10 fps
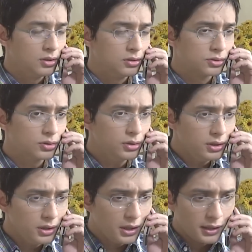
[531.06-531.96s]
Stoy,
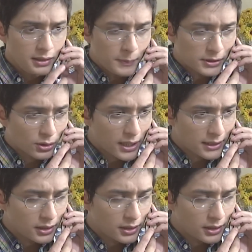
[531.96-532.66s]
eh, hindi pa sigurado.